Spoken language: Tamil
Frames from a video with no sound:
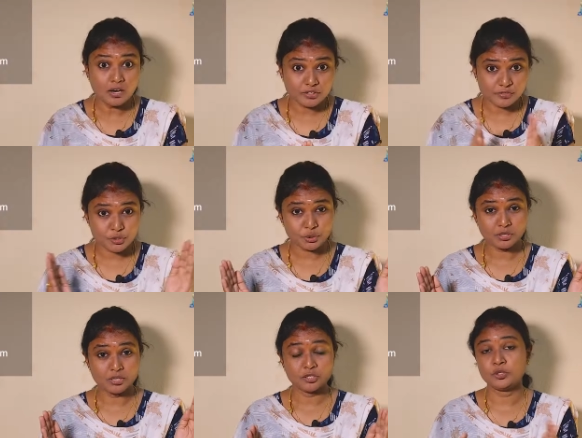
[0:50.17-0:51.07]
ஆறு
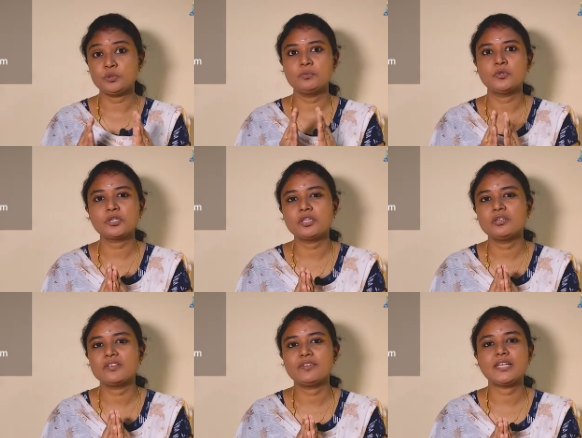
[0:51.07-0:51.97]
வருஷம் ஆகியும்
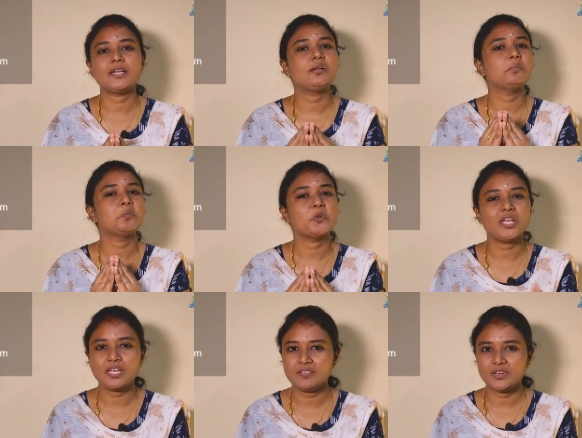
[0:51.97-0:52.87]
மூங்கிலோட விதைகள்
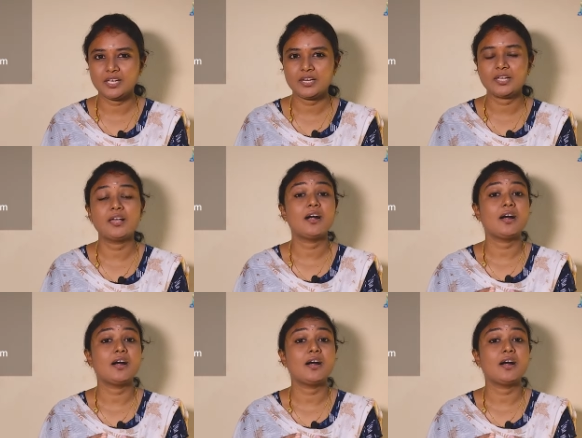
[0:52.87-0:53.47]
முளைக்கவே இல்லை